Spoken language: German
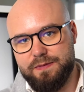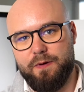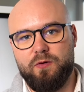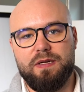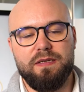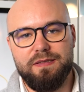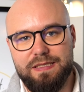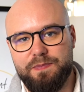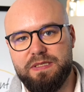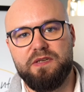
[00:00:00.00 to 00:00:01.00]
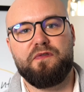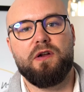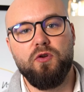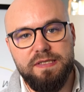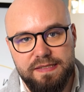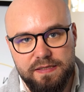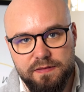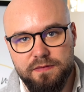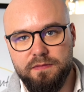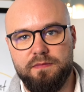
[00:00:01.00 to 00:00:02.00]
270 Verlust.
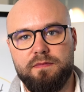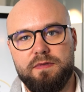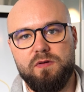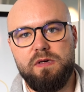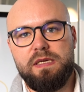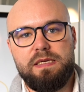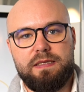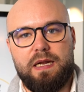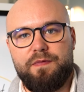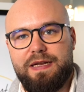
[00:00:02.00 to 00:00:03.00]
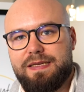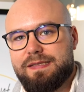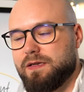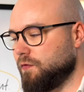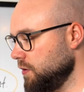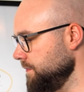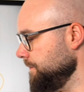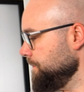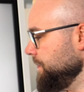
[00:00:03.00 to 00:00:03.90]
So, dann haben wir nichts gewonnen